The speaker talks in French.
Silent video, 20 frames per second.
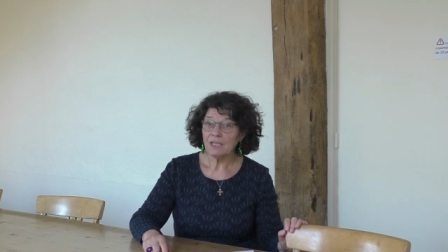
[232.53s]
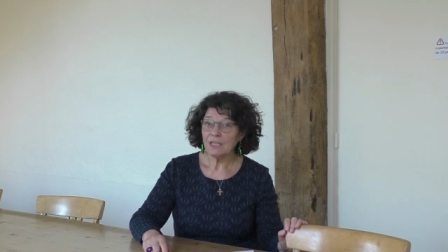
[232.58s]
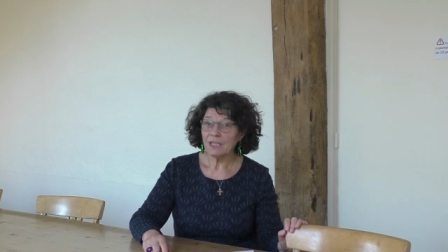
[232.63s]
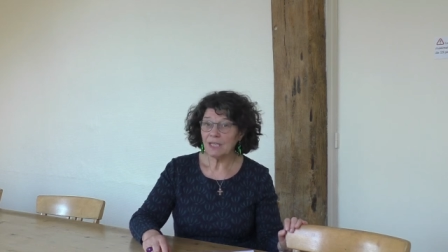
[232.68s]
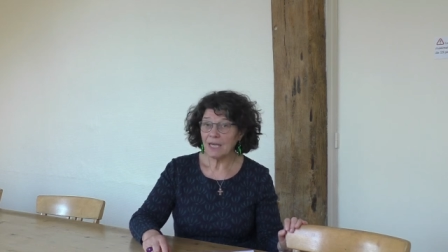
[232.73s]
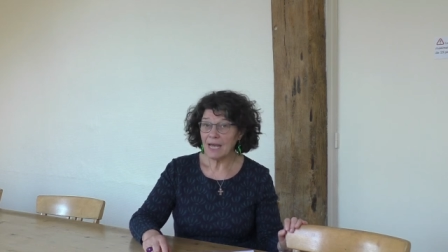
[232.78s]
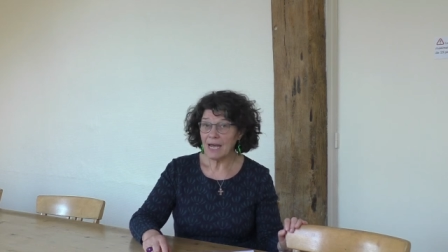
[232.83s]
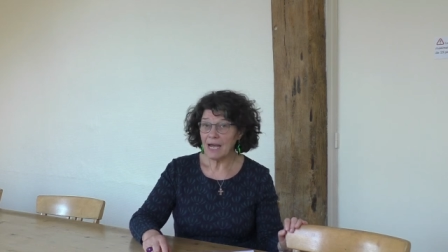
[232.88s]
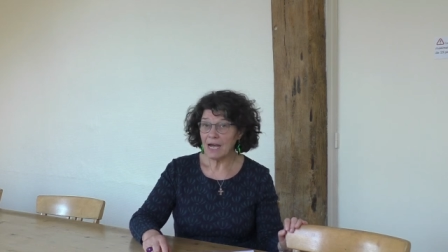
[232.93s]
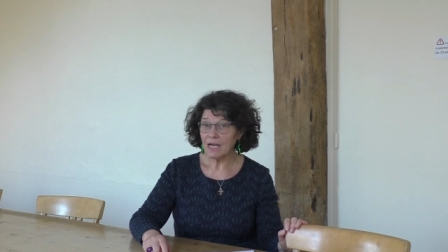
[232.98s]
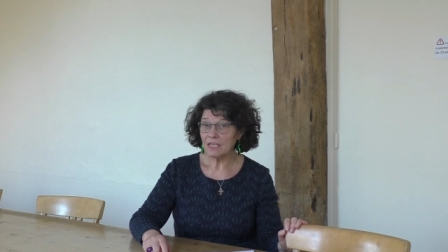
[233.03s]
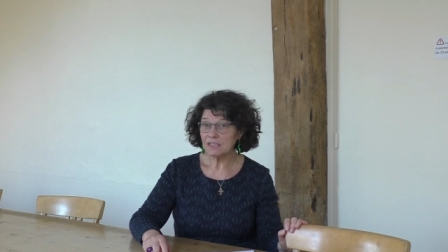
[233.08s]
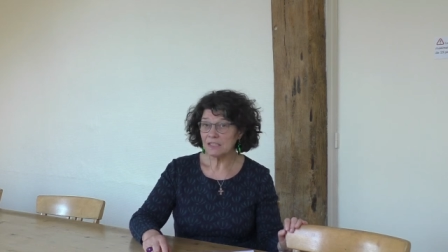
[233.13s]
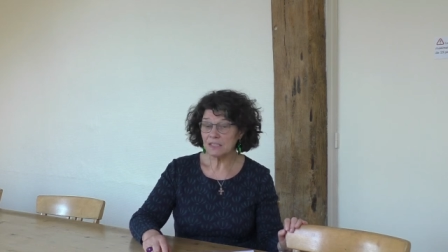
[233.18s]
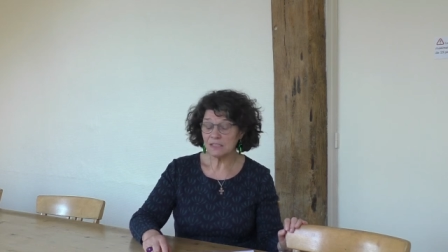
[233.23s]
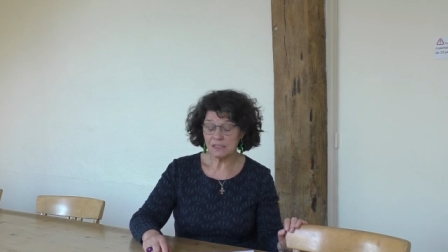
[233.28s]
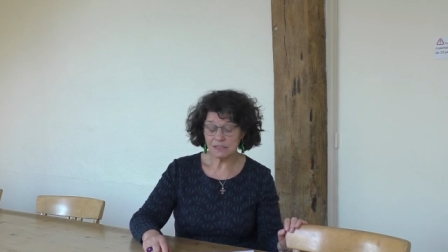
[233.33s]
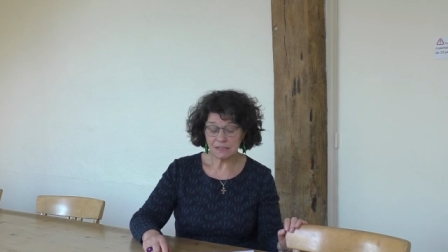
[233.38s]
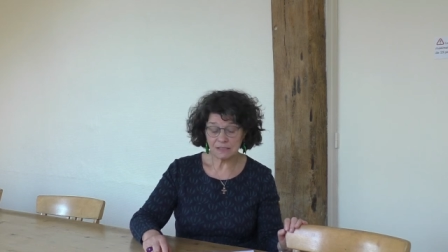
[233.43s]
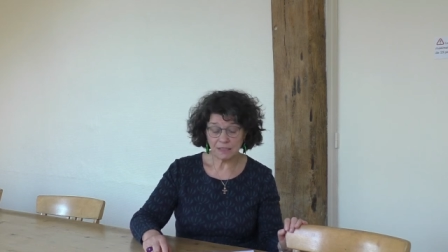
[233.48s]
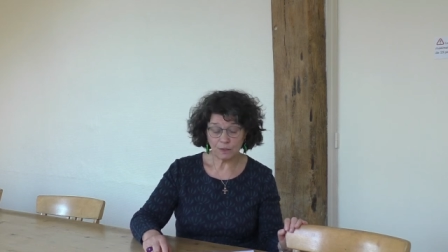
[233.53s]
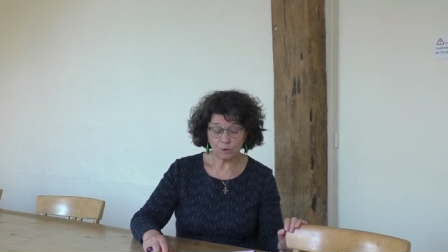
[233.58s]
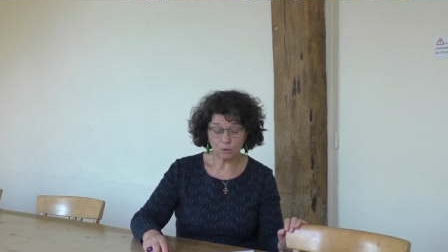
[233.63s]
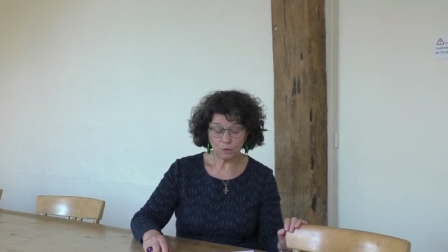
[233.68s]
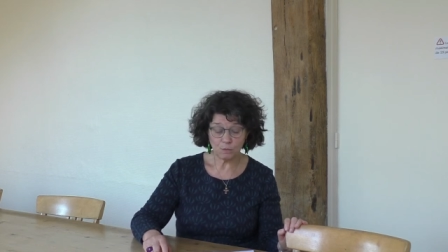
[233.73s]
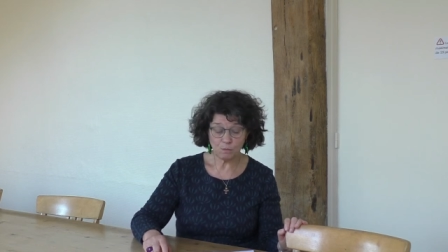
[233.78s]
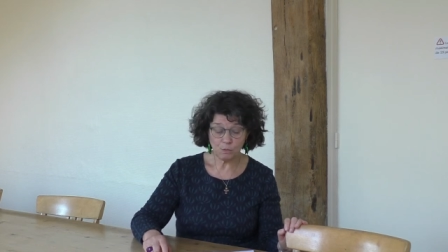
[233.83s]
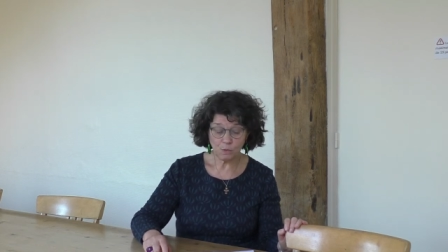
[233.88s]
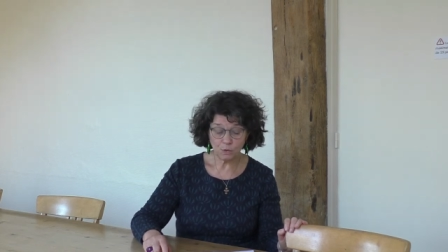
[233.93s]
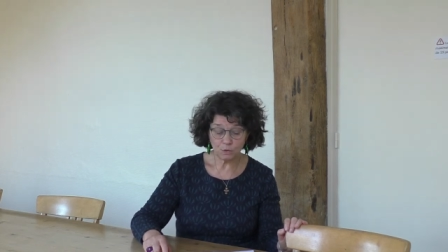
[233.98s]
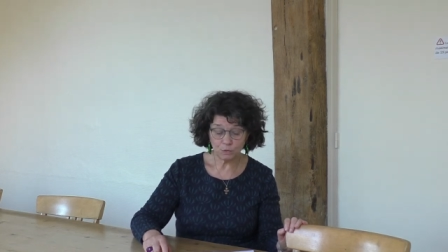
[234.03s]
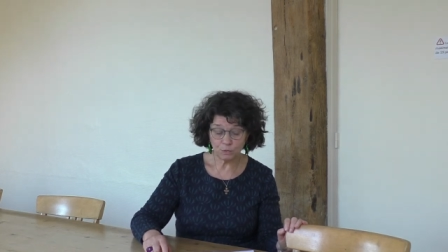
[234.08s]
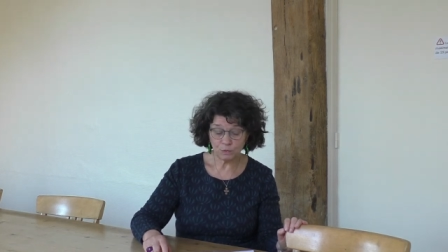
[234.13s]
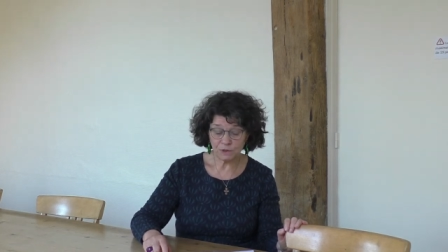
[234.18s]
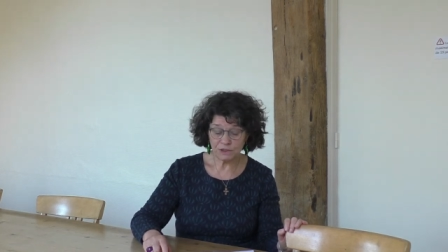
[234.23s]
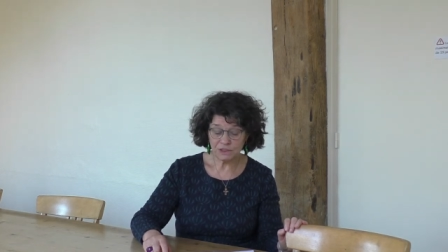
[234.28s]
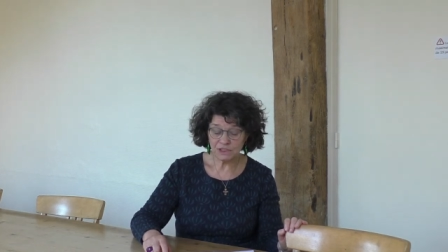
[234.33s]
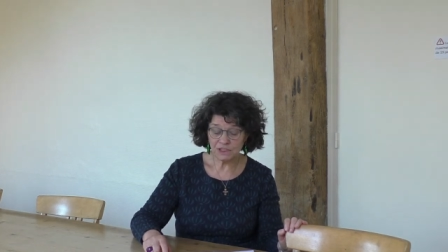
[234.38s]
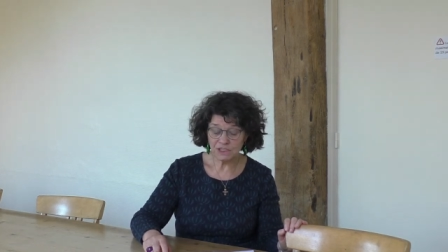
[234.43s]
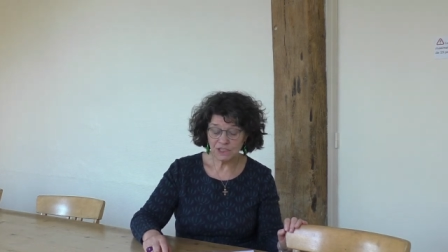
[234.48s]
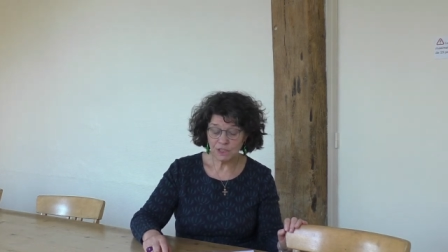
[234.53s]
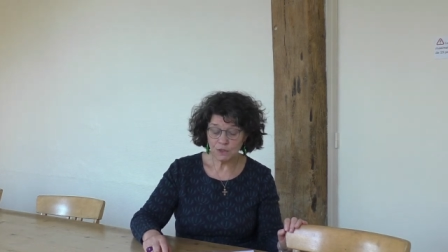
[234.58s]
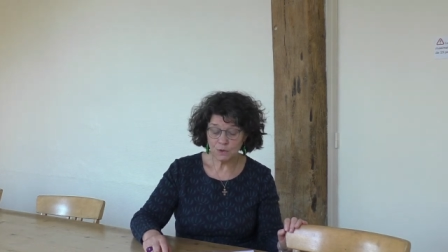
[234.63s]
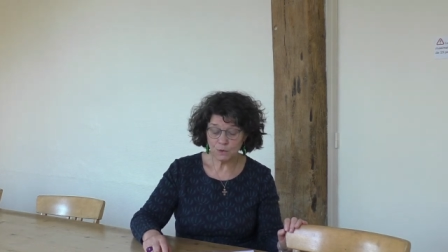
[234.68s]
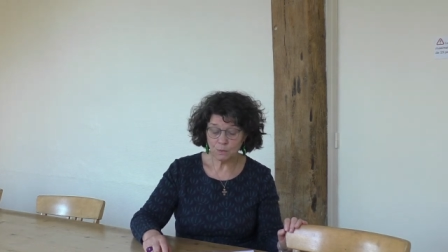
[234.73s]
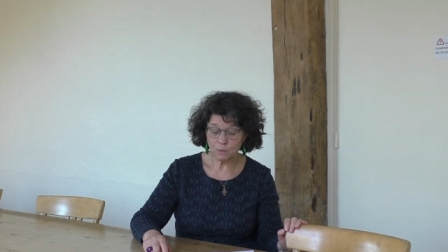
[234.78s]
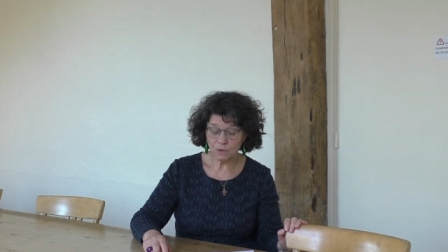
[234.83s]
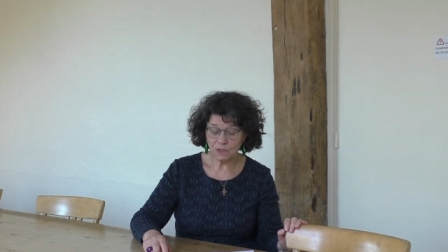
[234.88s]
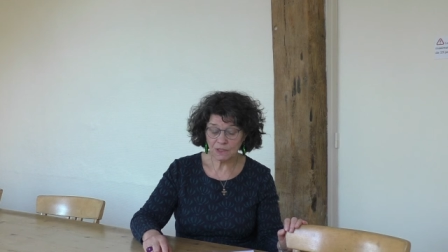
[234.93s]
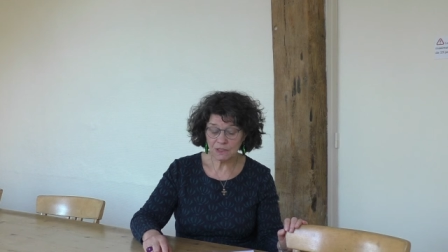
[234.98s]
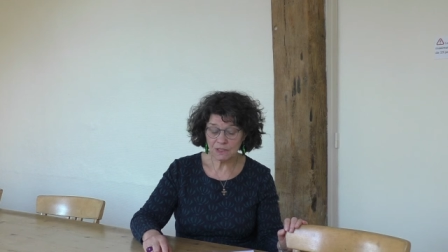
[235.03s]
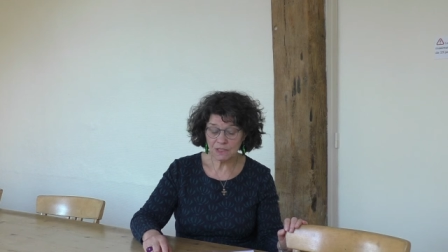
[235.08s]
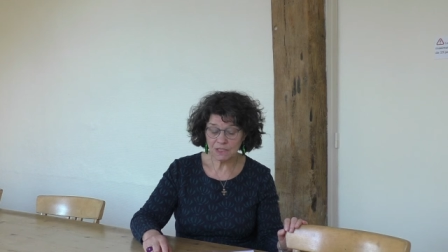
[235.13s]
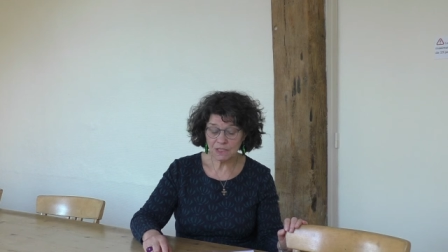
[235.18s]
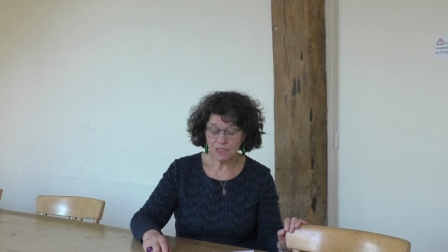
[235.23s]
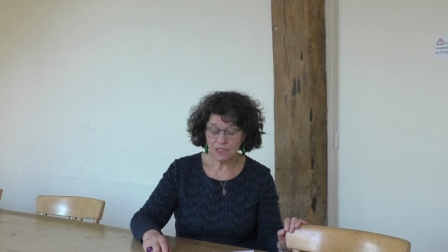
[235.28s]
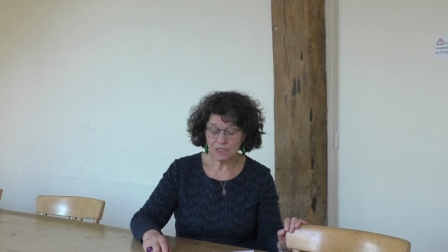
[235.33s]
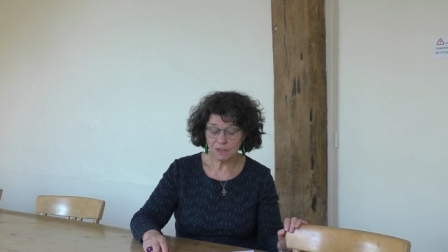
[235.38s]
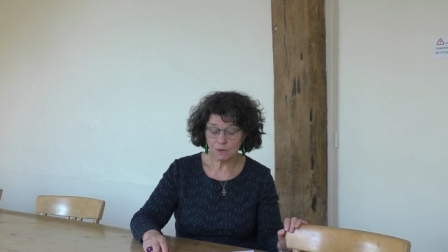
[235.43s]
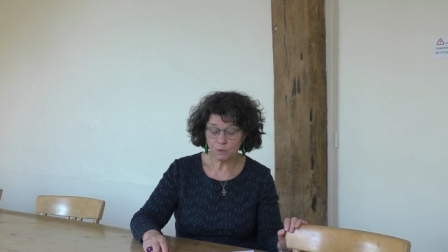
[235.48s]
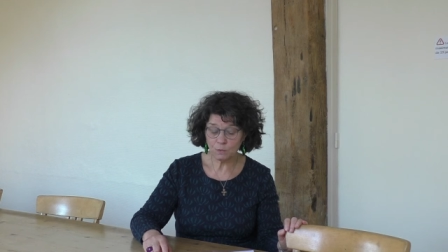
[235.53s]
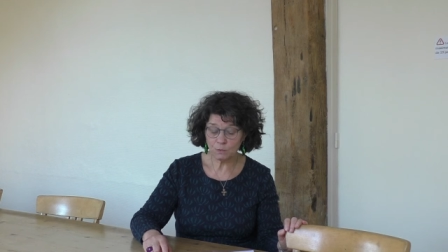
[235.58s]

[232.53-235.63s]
Car si les sacrements de l'initiation chrétienne